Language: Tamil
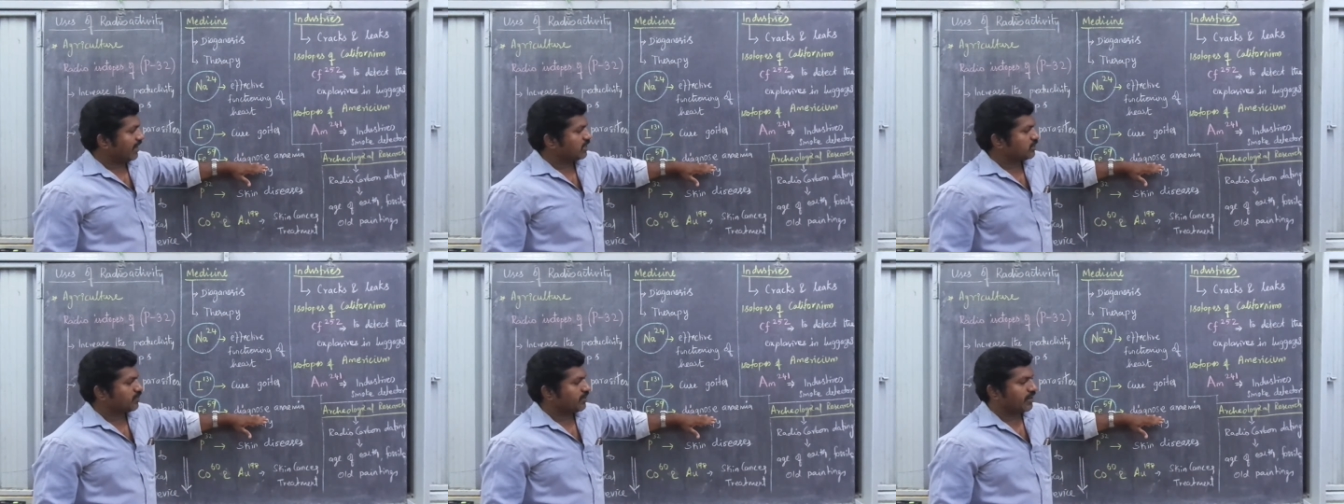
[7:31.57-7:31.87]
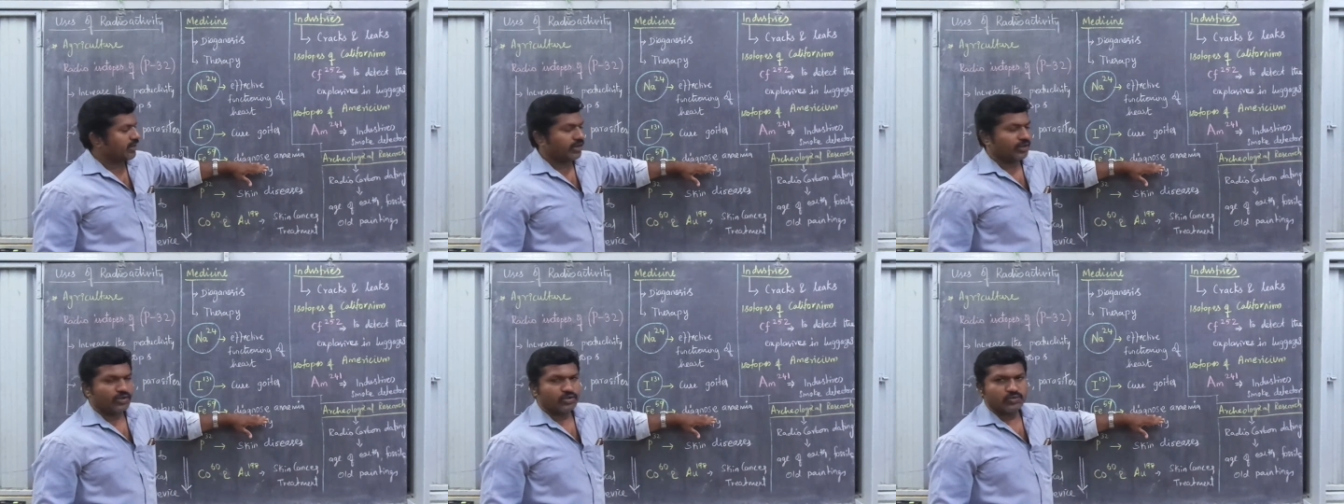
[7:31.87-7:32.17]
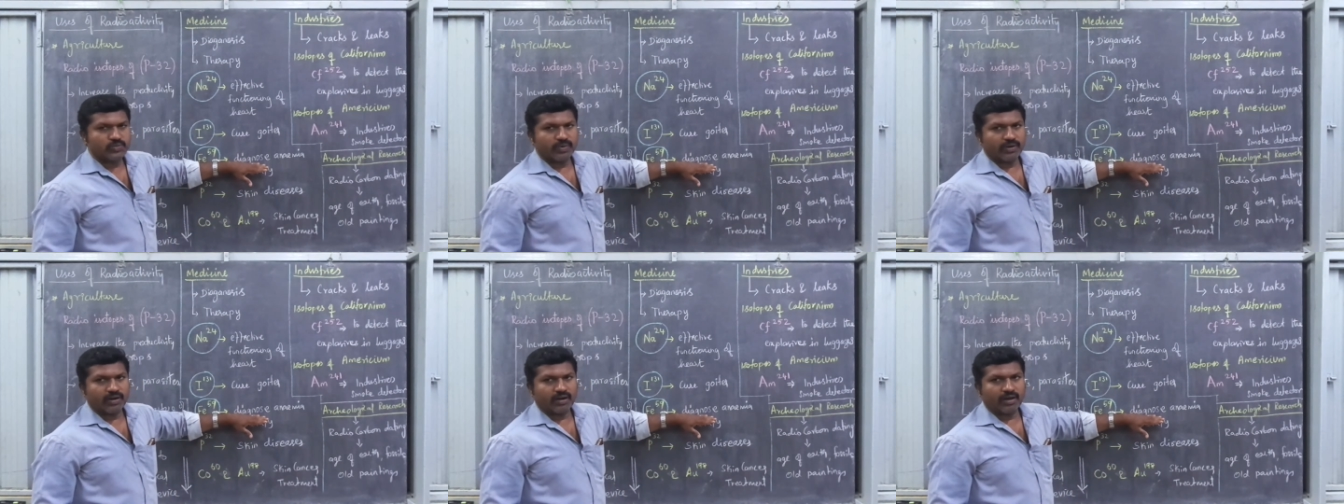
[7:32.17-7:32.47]
டயக்னைஸ்
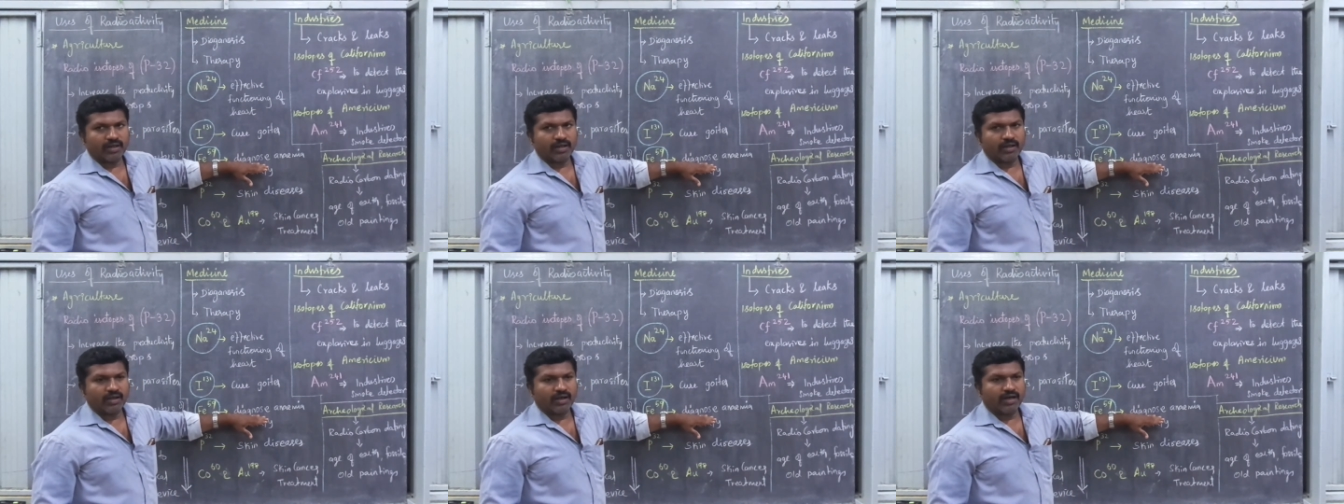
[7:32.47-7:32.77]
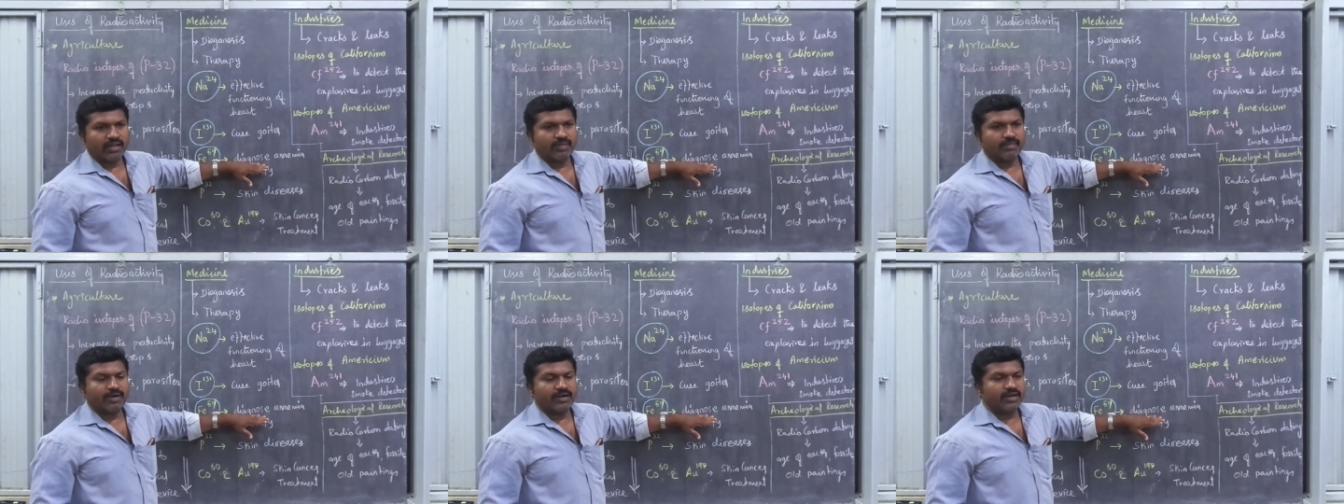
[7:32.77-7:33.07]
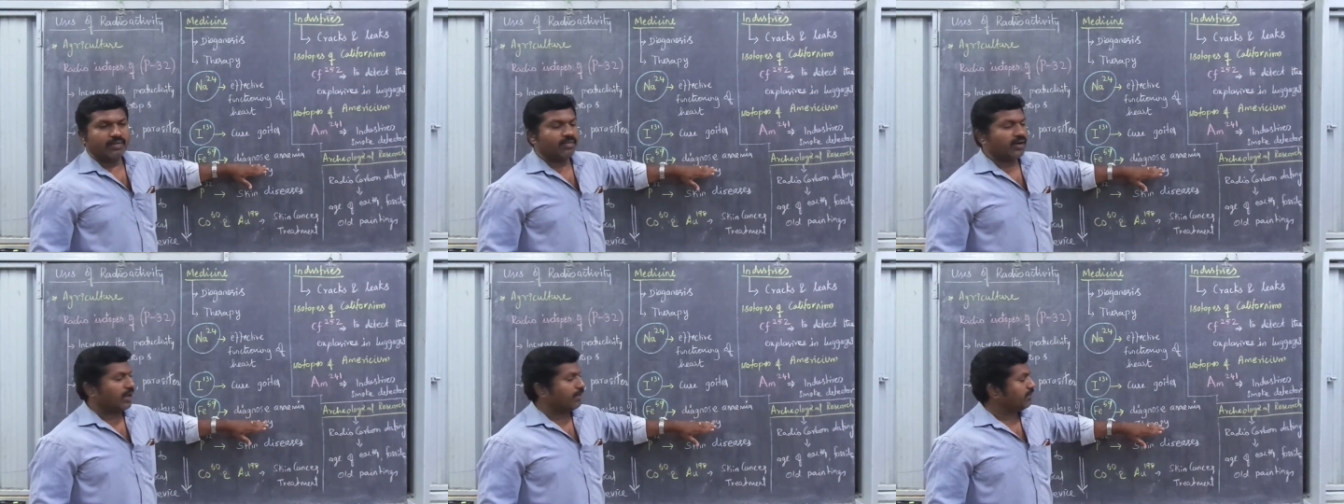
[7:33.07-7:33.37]
பண்ணுறதுக்கு யூஸ் பண்ணலாம்
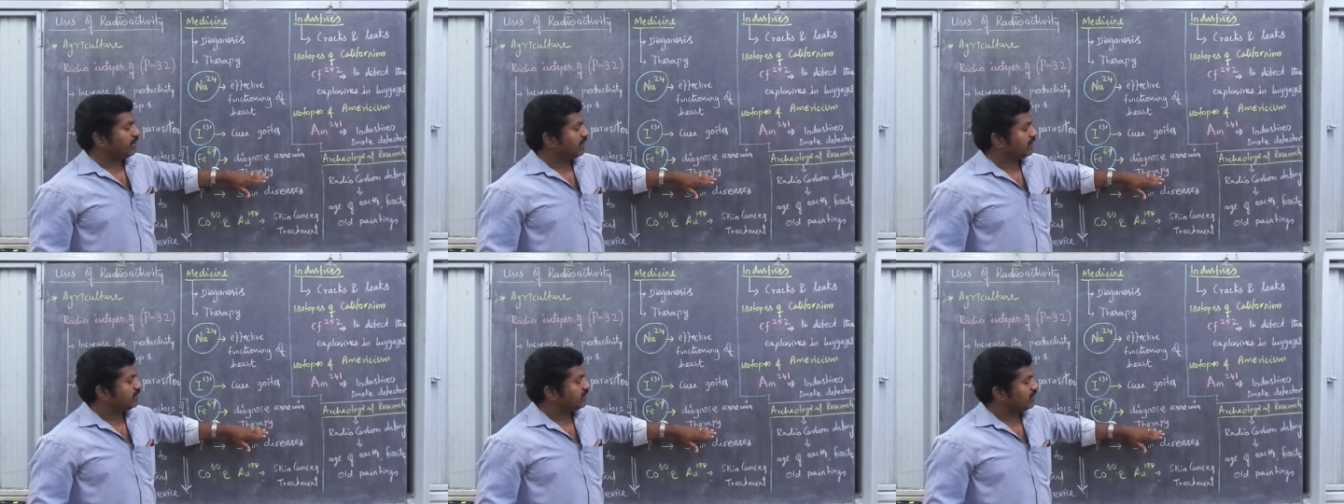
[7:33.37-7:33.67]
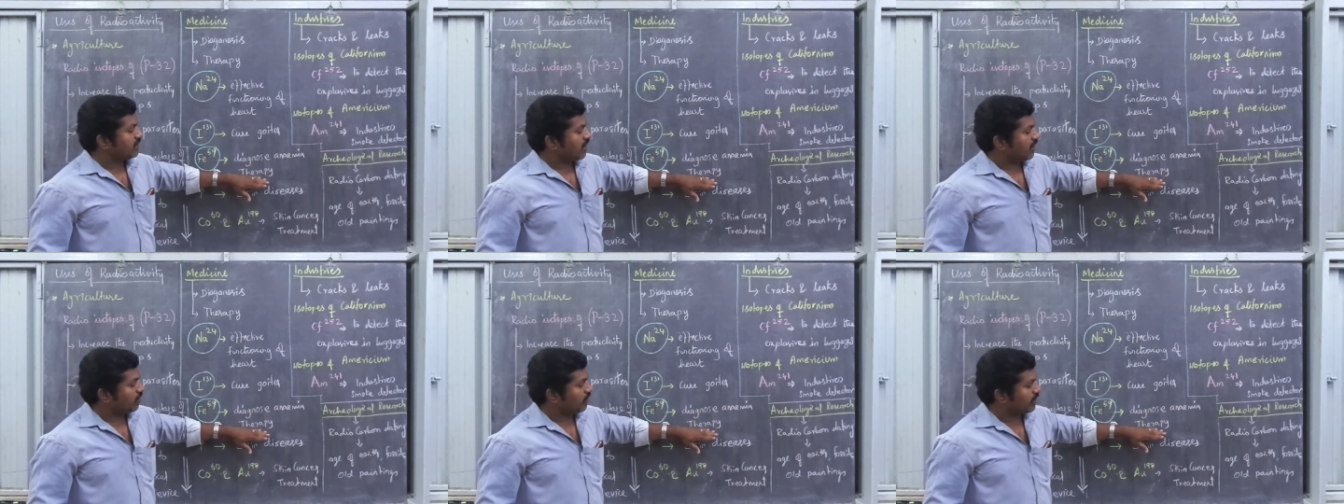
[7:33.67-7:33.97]
அது மட்டும் இல்லாமல் இந்த